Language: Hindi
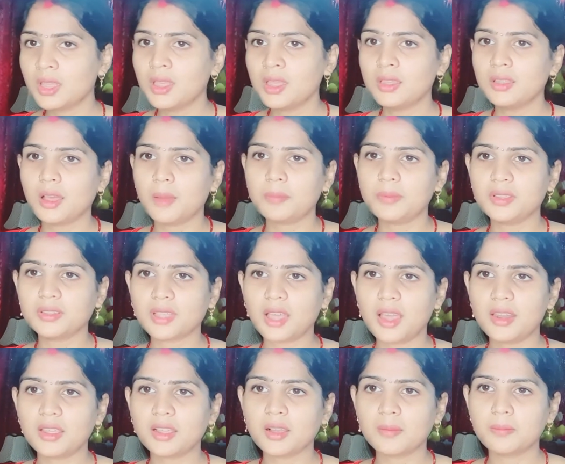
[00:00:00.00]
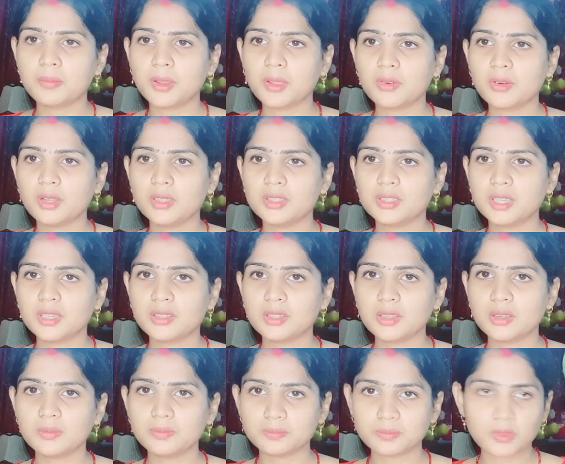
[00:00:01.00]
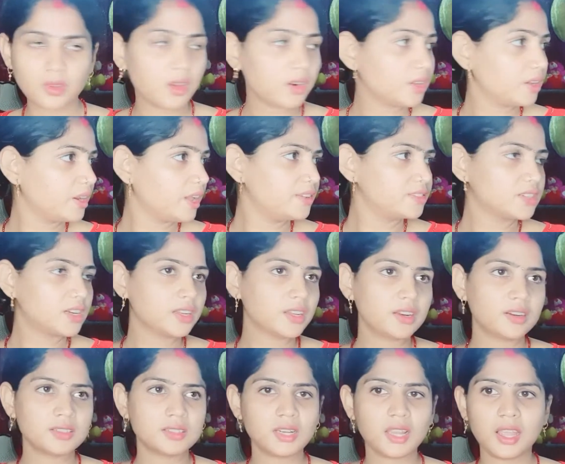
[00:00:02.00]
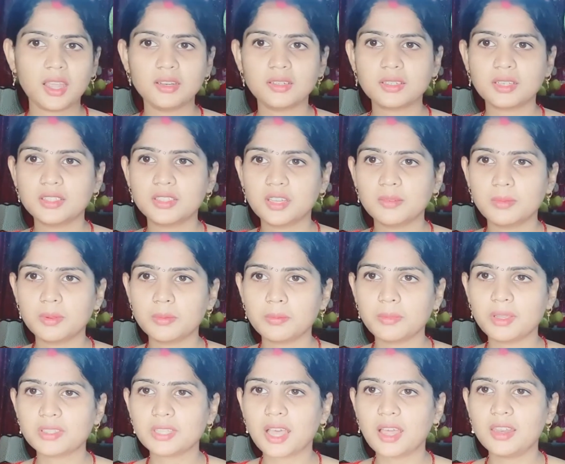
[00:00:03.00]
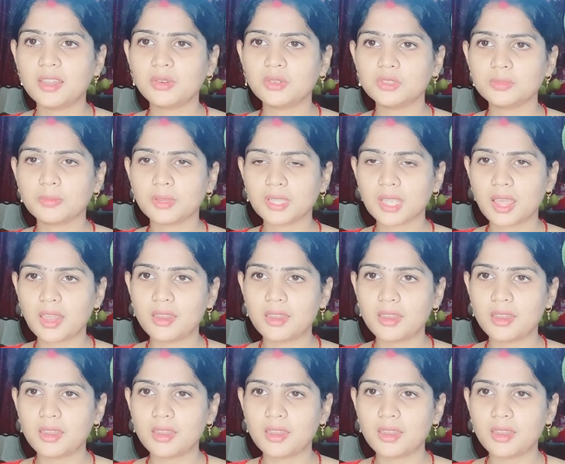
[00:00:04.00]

अपने सारे कपड़े को अच्छे से ऑर्गेनाइज करके रखना है एंड किचन में भी मसाले कुछ मसाले